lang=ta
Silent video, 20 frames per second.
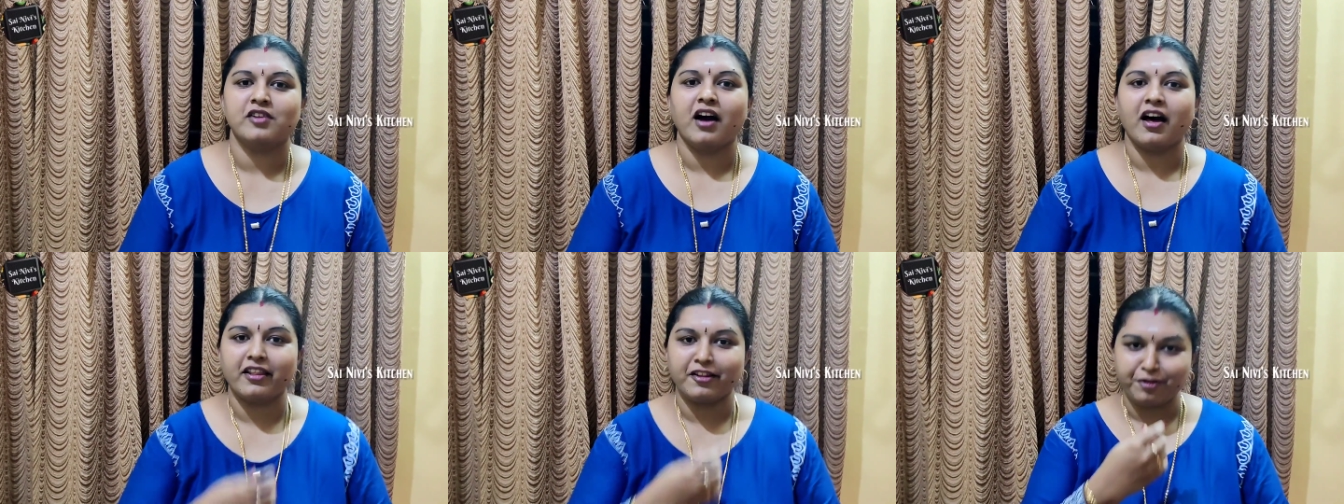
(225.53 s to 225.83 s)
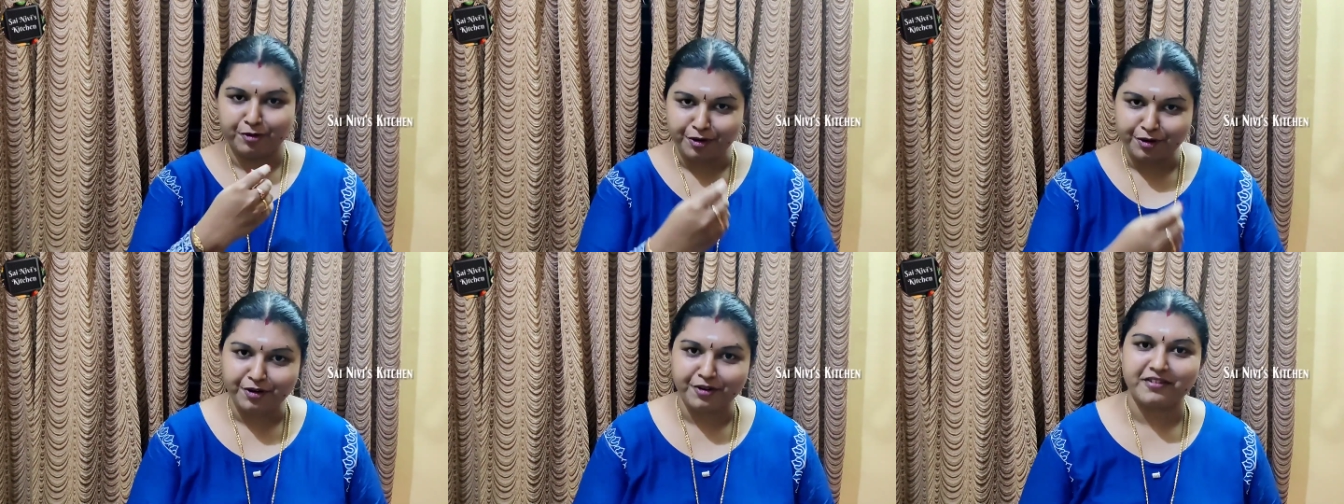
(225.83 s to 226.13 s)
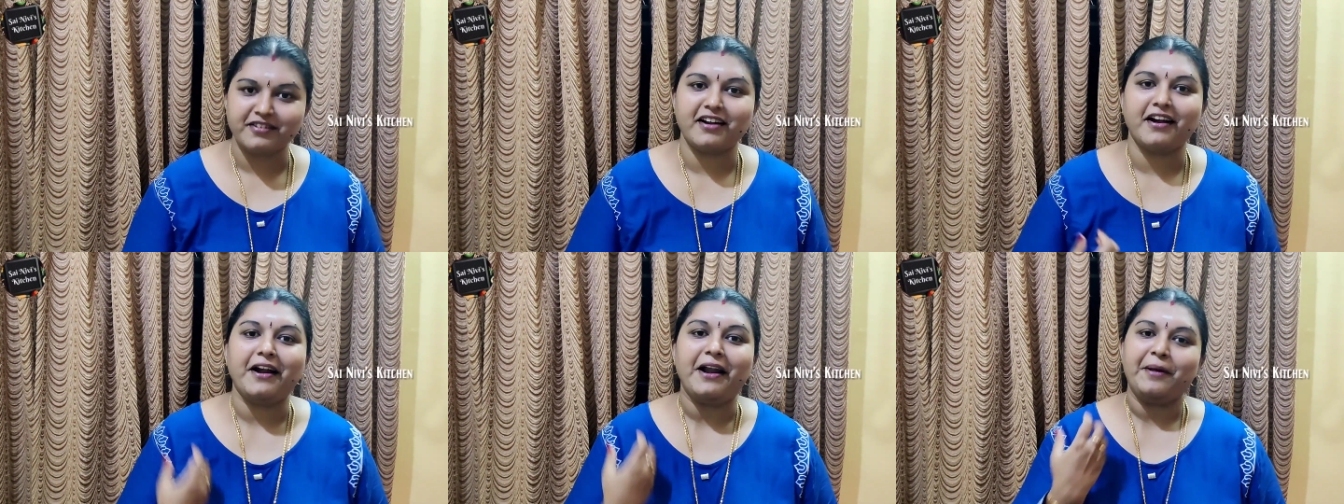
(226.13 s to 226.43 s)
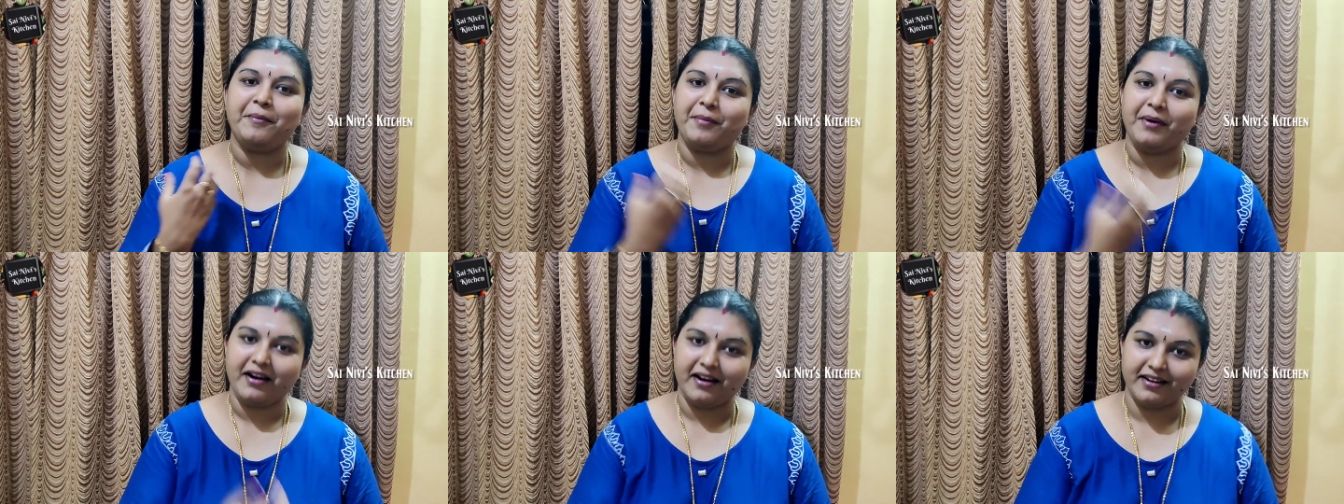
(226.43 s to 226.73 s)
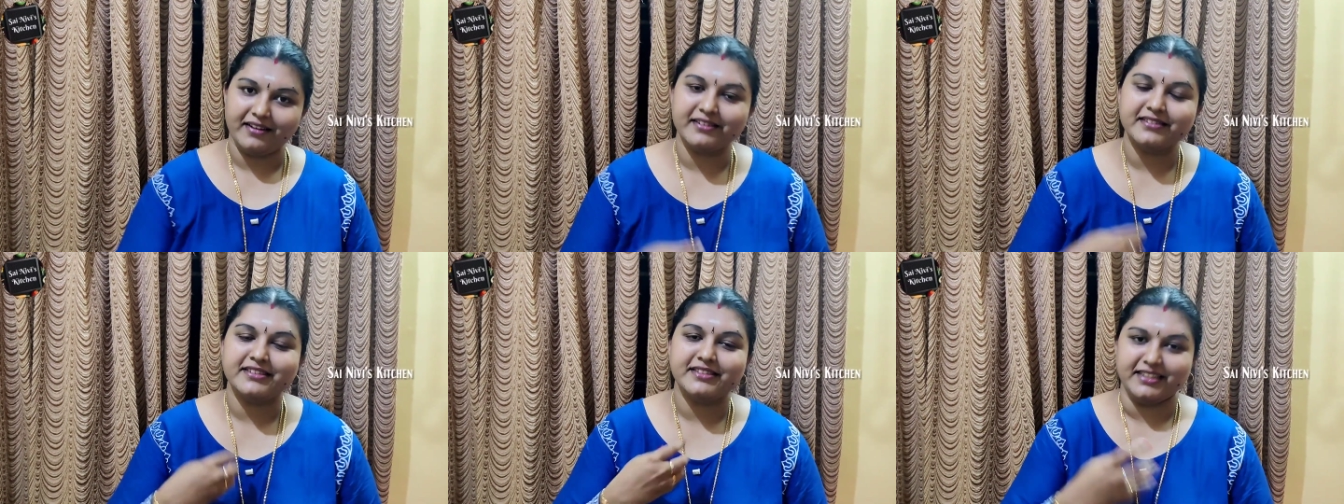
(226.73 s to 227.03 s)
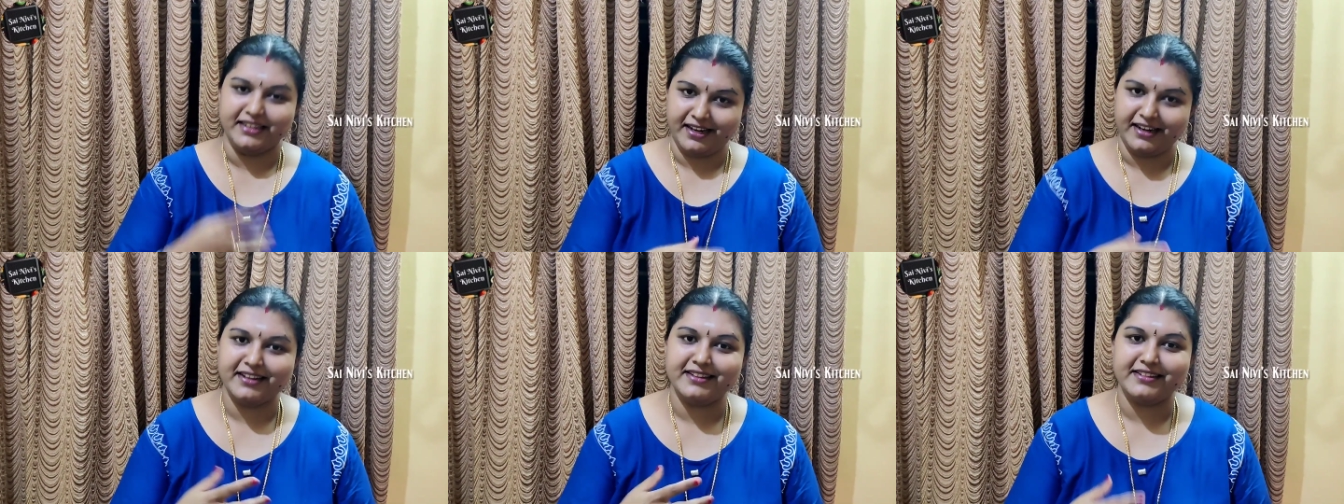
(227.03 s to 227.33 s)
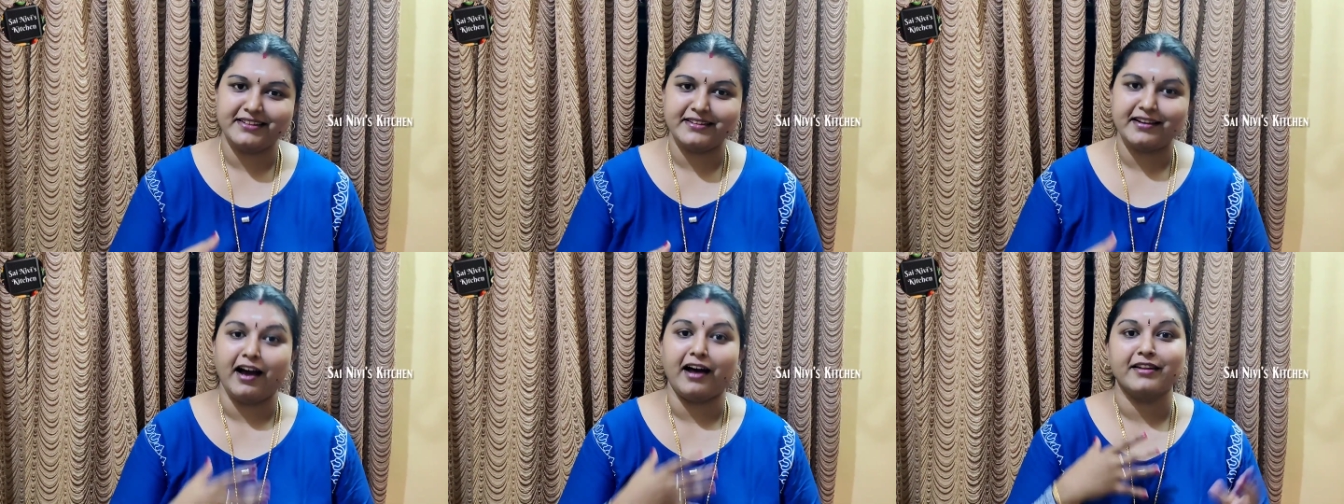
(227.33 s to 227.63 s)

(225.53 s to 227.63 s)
அதை ஒன்று ஒன்றா நம்ம அஞ்சு எடுத்து